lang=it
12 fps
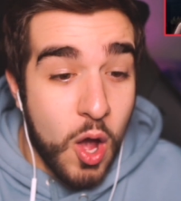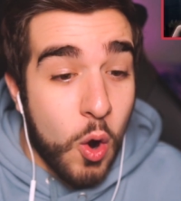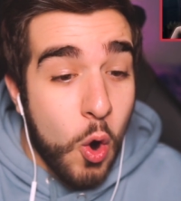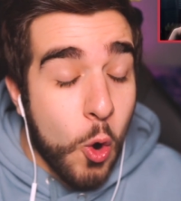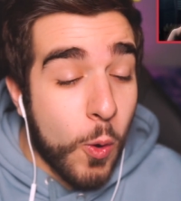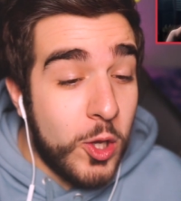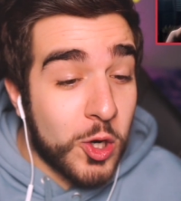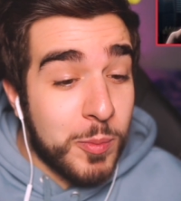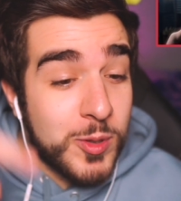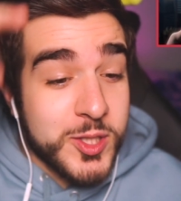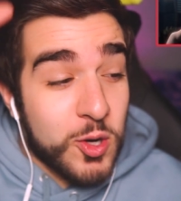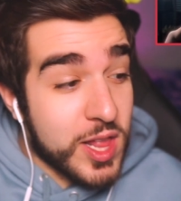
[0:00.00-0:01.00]
Oh, quel
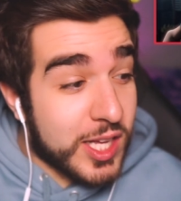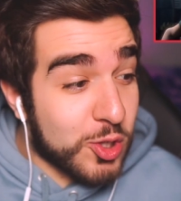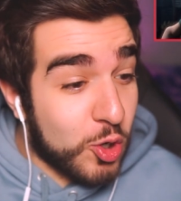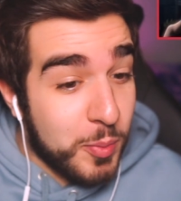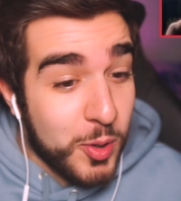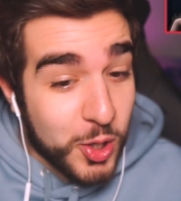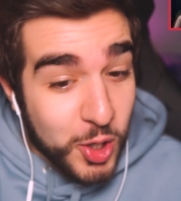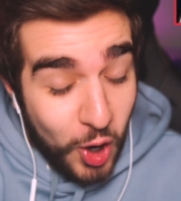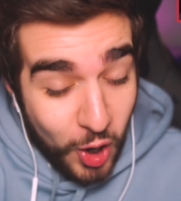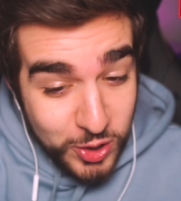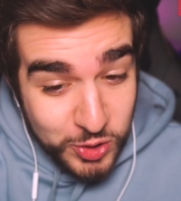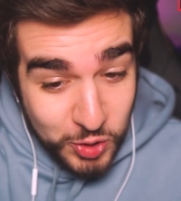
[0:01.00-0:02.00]
robottino dietro me lo
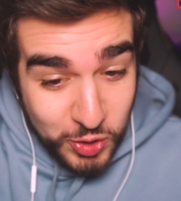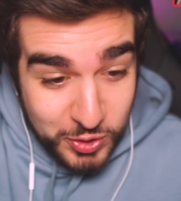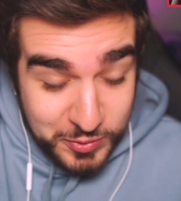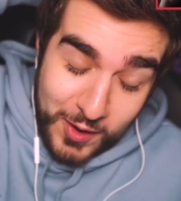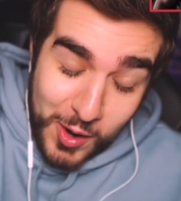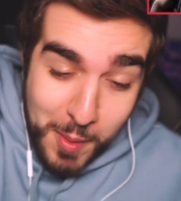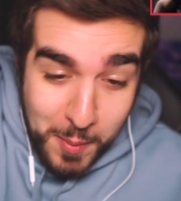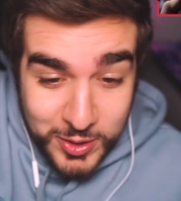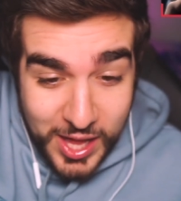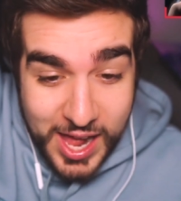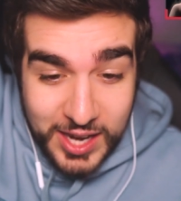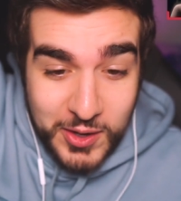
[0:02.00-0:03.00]
ricordo. Come
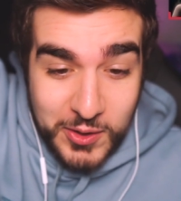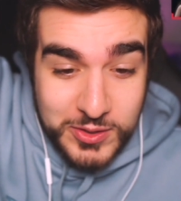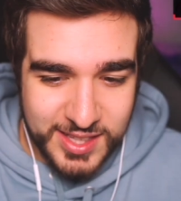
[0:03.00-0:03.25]
modello.